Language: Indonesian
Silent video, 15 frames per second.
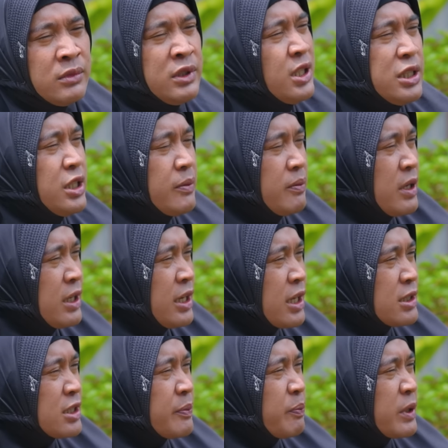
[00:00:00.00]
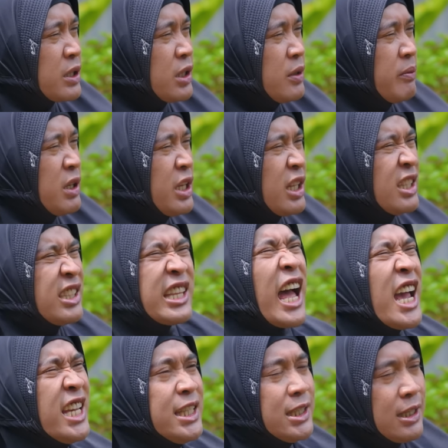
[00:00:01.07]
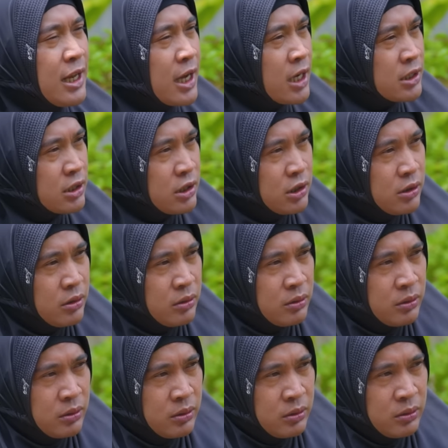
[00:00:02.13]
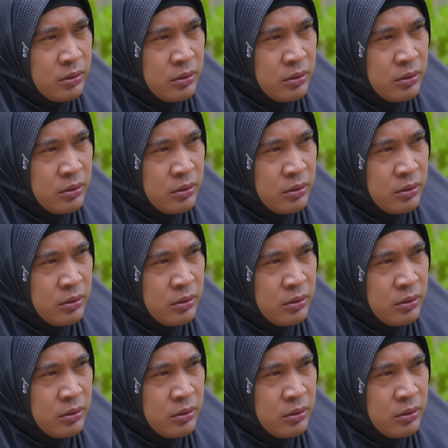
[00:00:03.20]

jijik melihat seperti melihat tai lah. Ih,